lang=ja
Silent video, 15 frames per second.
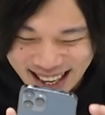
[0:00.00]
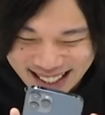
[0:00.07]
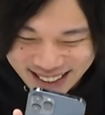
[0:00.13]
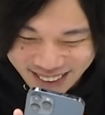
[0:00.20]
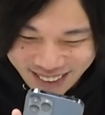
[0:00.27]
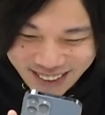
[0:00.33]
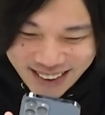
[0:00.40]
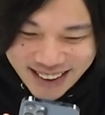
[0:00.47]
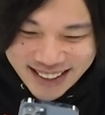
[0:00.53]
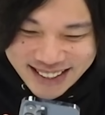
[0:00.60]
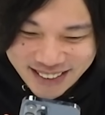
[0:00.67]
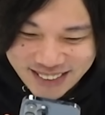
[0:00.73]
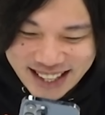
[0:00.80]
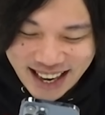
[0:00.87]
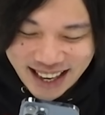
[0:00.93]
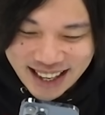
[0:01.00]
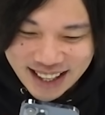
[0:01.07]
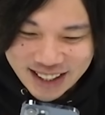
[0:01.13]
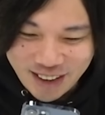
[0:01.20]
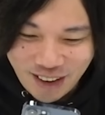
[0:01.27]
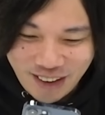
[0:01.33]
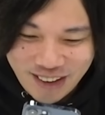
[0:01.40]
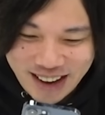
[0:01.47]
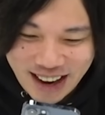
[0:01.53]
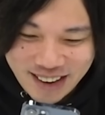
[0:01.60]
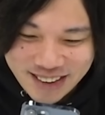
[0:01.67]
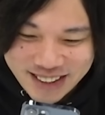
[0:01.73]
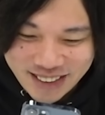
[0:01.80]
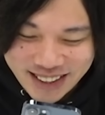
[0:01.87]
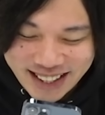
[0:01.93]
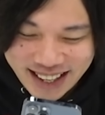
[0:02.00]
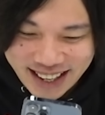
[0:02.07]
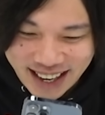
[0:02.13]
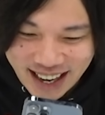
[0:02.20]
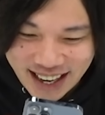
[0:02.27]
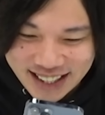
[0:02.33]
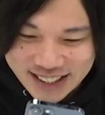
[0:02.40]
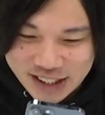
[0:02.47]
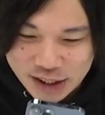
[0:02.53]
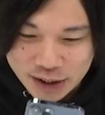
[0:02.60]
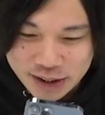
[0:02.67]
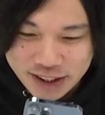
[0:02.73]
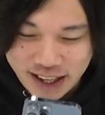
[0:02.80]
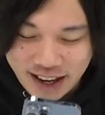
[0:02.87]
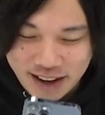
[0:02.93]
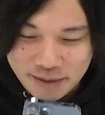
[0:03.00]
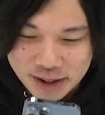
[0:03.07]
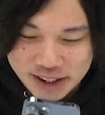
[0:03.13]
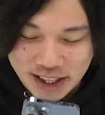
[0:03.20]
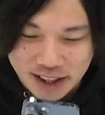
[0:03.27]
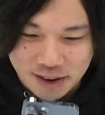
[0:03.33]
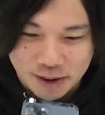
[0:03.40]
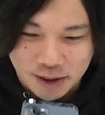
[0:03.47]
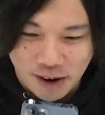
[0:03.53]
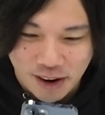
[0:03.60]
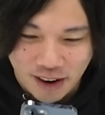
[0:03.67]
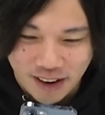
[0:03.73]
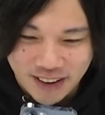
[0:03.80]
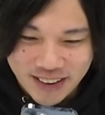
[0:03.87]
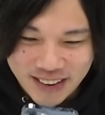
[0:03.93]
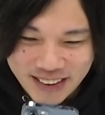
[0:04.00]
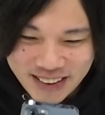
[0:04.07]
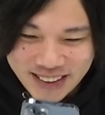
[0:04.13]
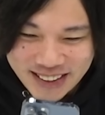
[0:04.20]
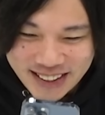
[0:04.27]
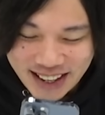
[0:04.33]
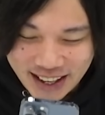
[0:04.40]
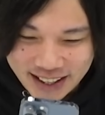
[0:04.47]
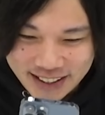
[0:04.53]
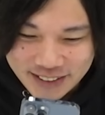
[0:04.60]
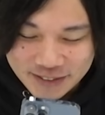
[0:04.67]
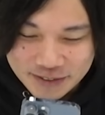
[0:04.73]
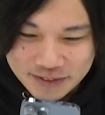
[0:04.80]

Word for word: あのすいません動画を撮りながら集会もしていこうとこはい